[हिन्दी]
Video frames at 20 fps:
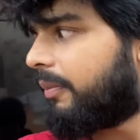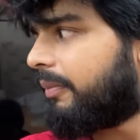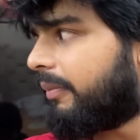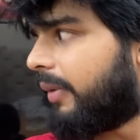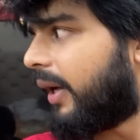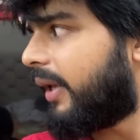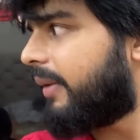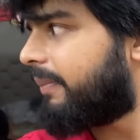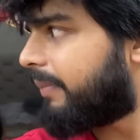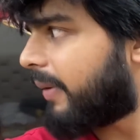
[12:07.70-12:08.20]

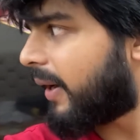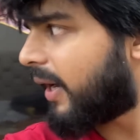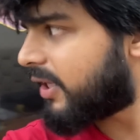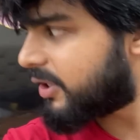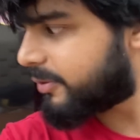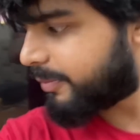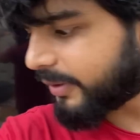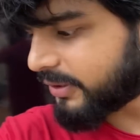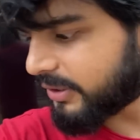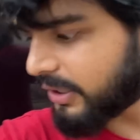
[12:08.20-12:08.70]
भाई पांच
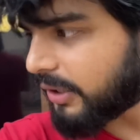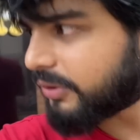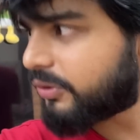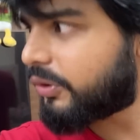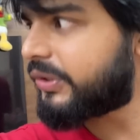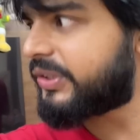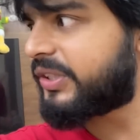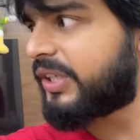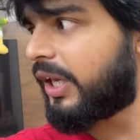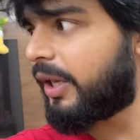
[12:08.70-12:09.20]
पचास और
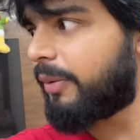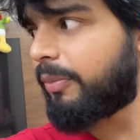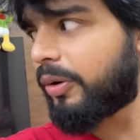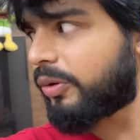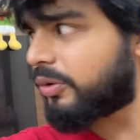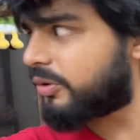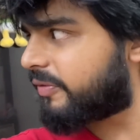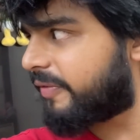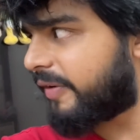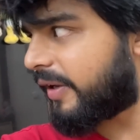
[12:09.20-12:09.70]
छह में
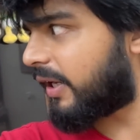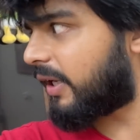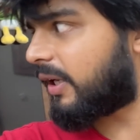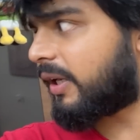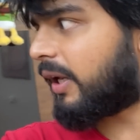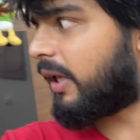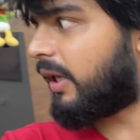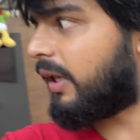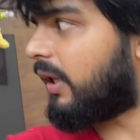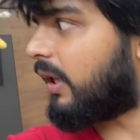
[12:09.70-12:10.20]
कुछ फर्क
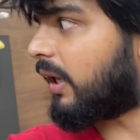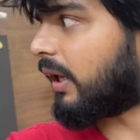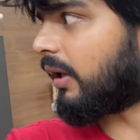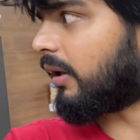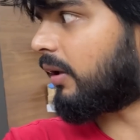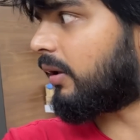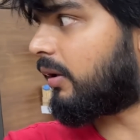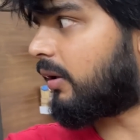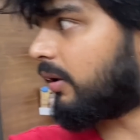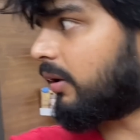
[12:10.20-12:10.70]
नहीं है
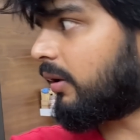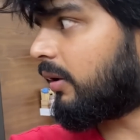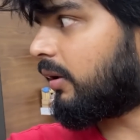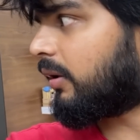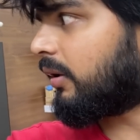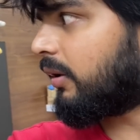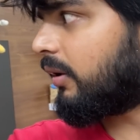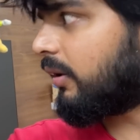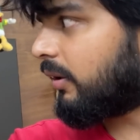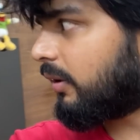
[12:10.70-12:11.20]

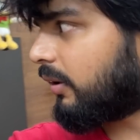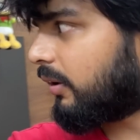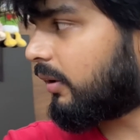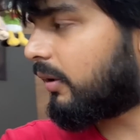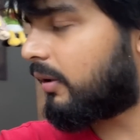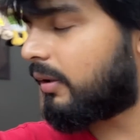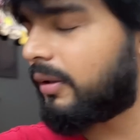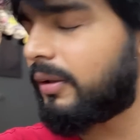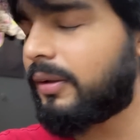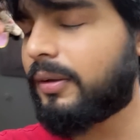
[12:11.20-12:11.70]

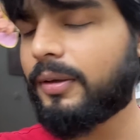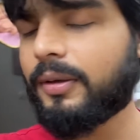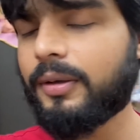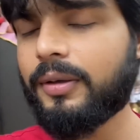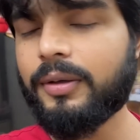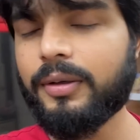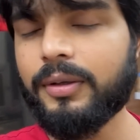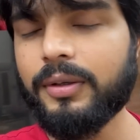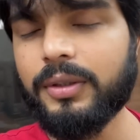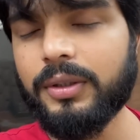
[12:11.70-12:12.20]
तो
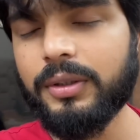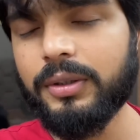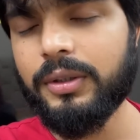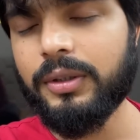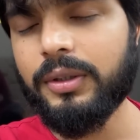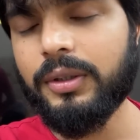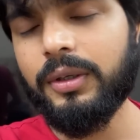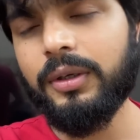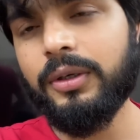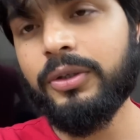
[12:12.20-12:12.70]

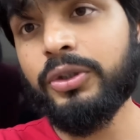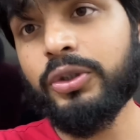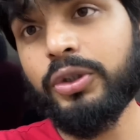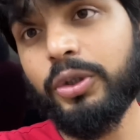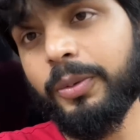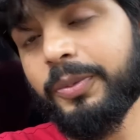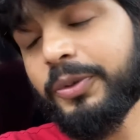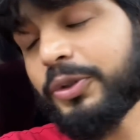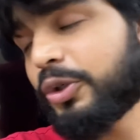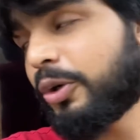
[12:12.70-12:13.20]
तो
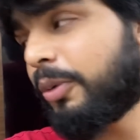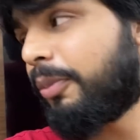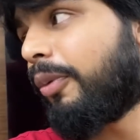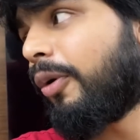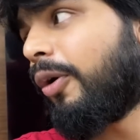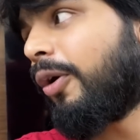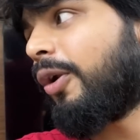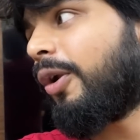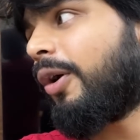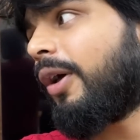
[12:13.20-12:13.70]
शुभ अच्छा शुभ
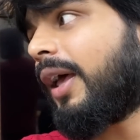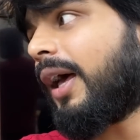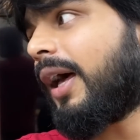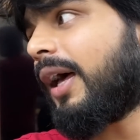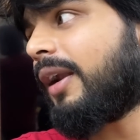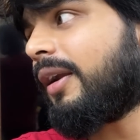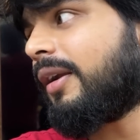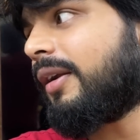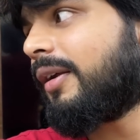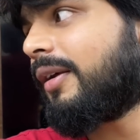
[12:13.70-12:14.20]
बोल लो
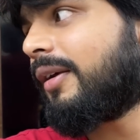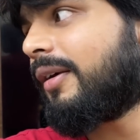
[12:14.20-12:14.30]
यार